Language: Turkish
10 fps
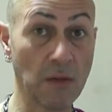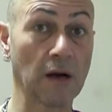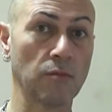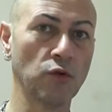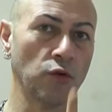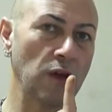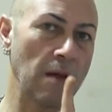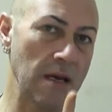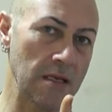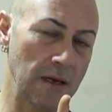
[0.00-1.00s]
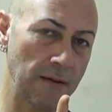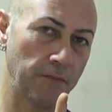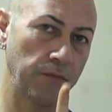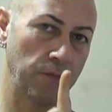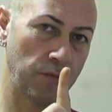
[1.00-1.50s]
Bak bunu demedi
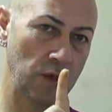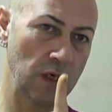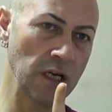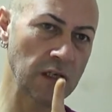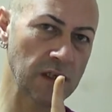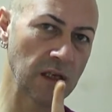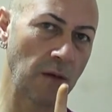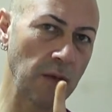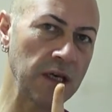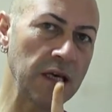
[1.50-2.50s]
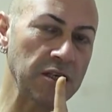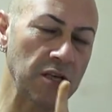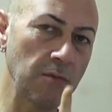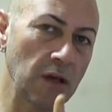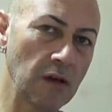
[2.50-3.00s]
ilk sınamayı
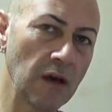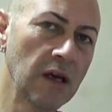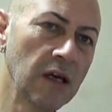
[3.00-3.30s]
geçemedi.